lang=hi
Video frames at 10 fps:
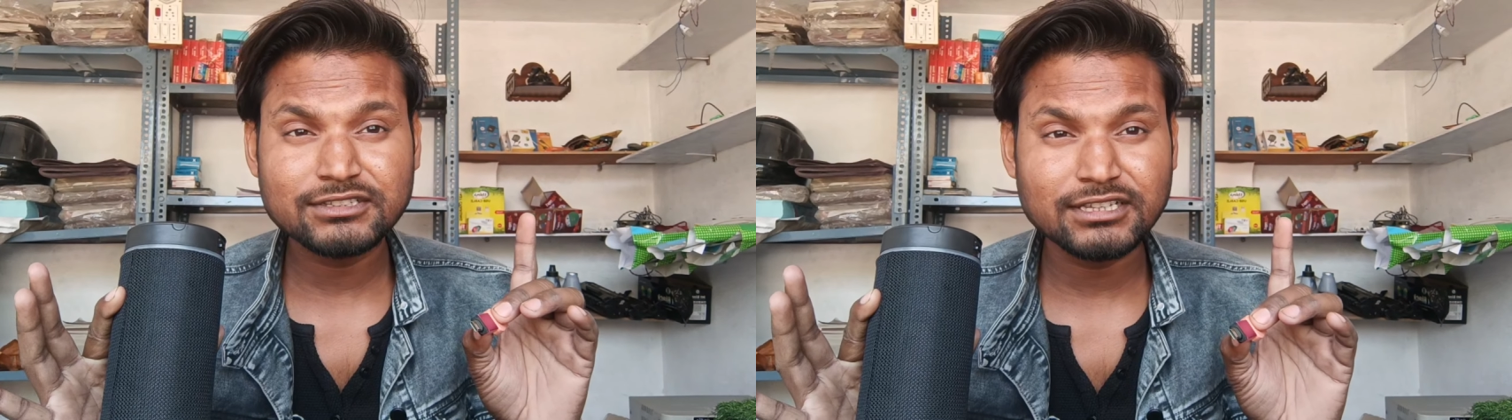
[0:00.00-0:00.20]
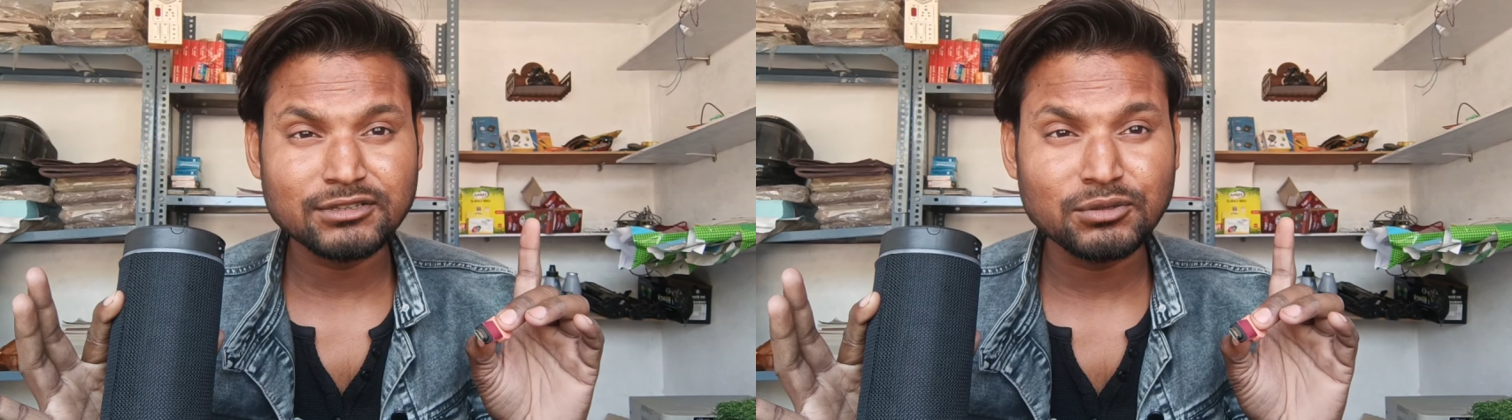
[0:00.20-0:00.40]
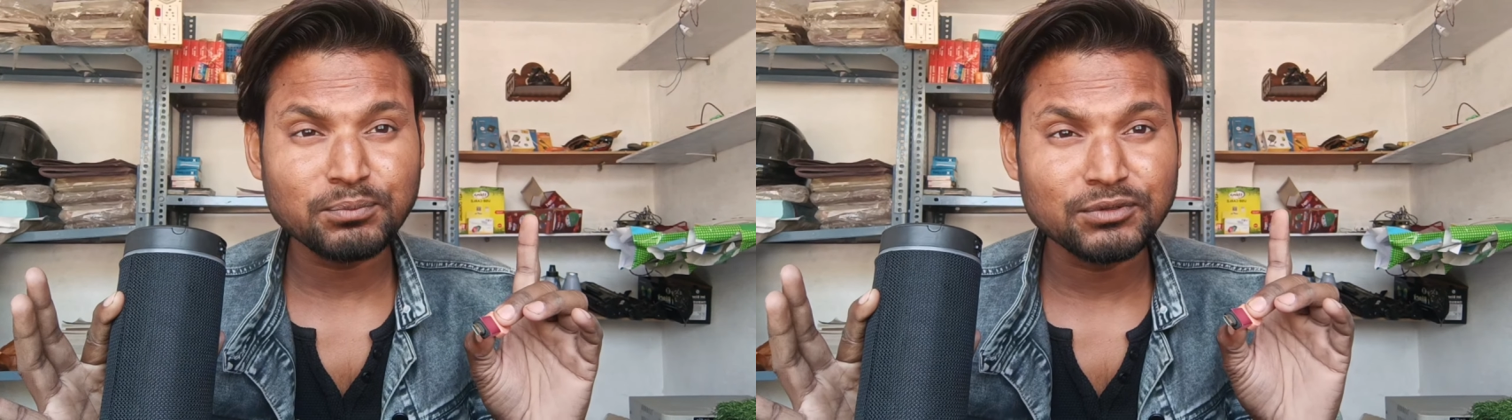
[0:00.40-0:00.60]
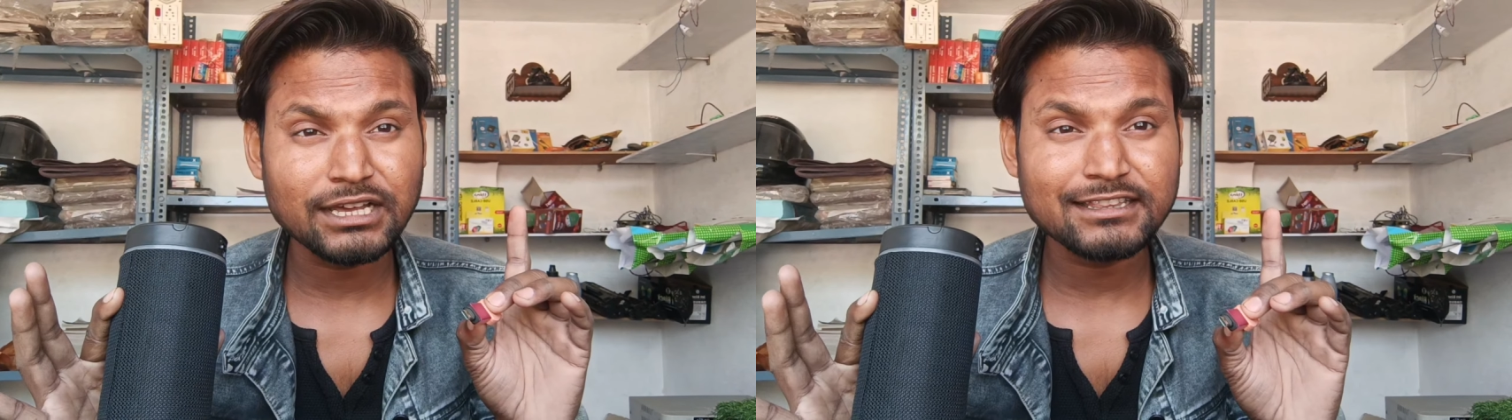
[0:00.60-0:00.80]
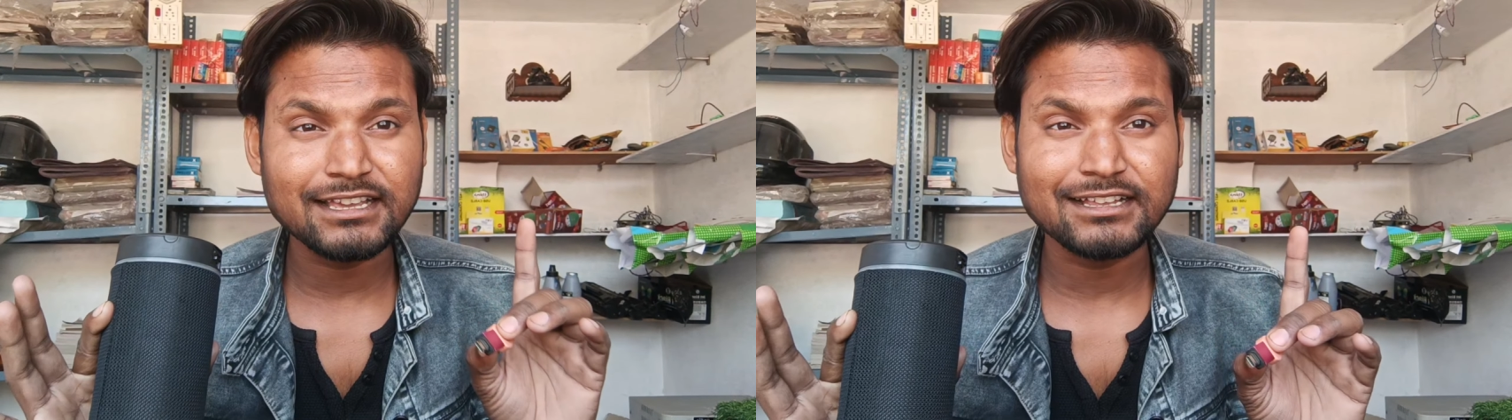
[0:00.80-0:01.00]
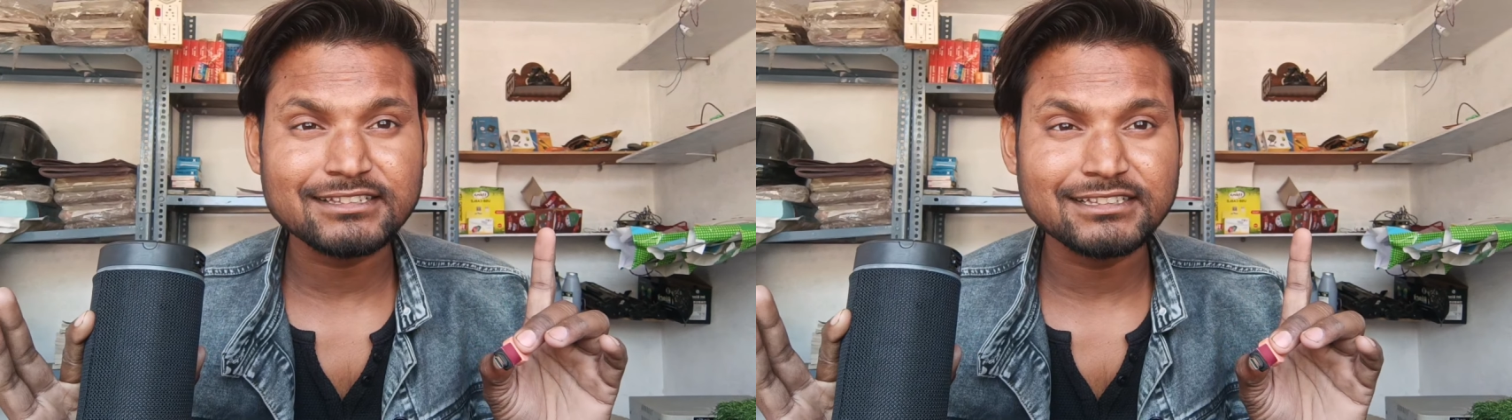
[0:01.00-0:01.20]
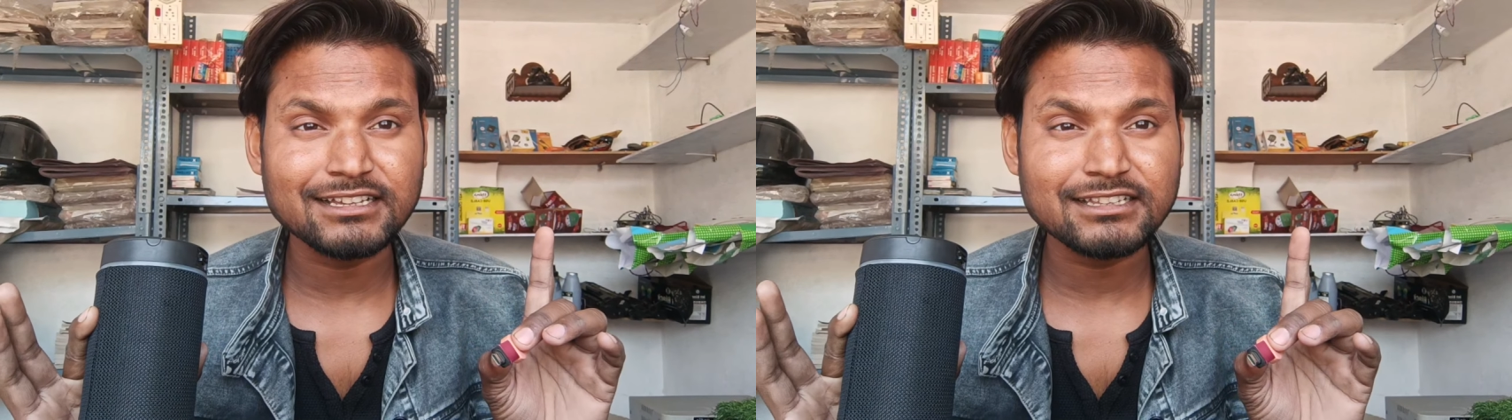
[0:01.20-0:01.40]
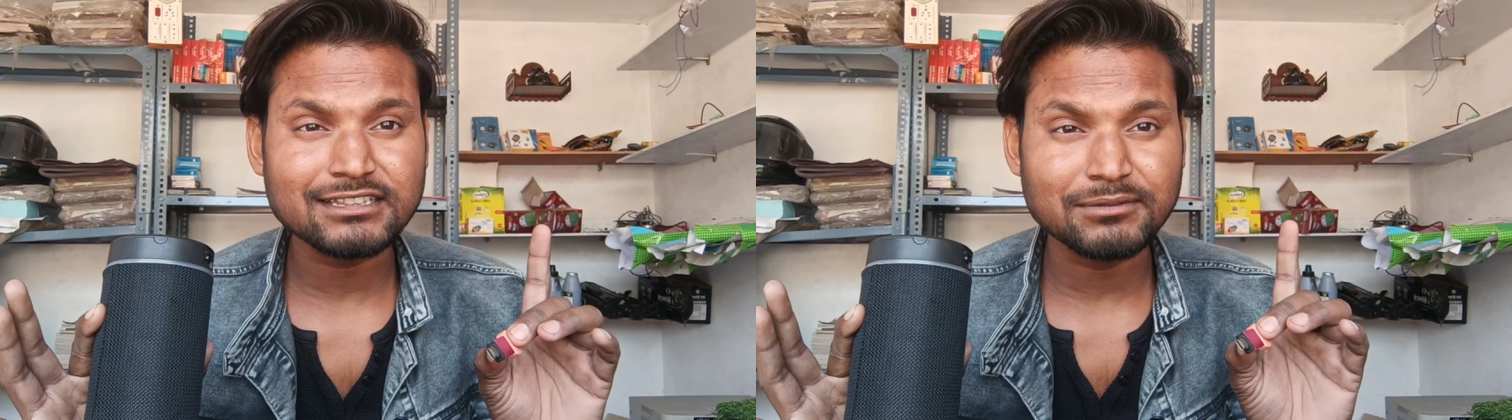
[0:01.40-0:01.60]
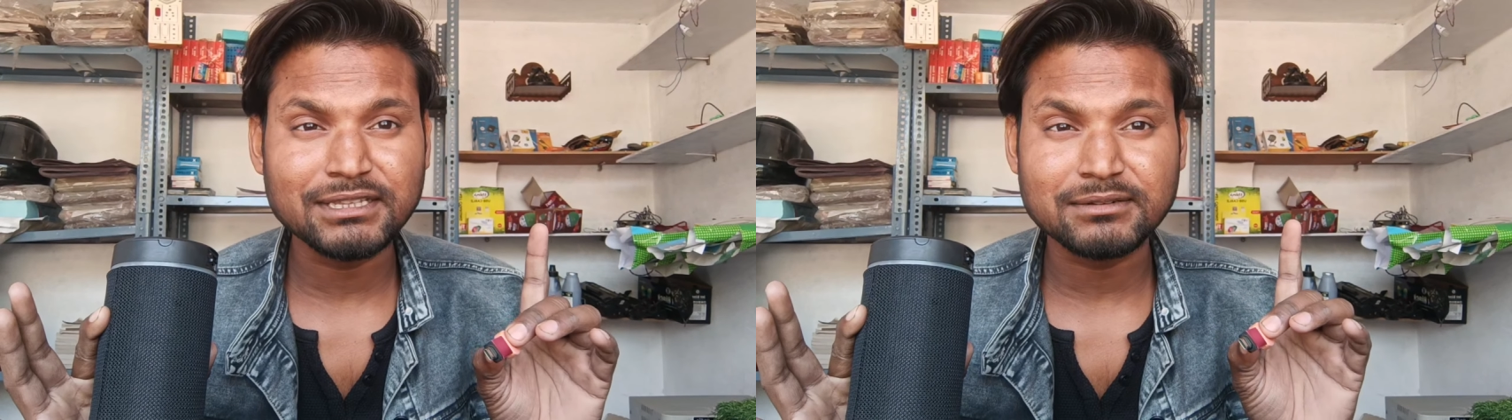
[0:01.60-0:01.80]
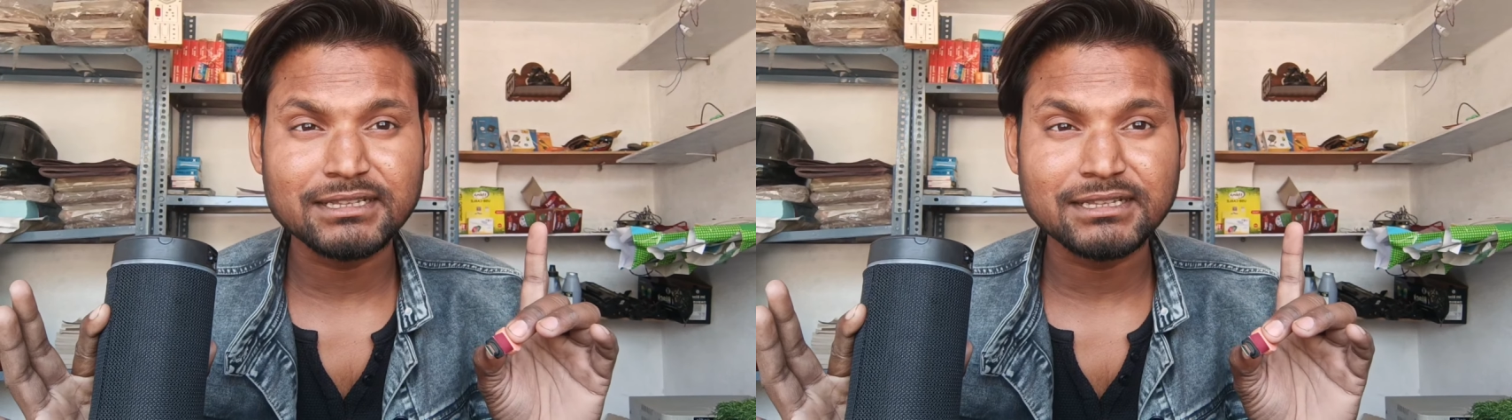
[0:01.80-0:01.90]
जरूर पूरा ध्यान से देखना तभी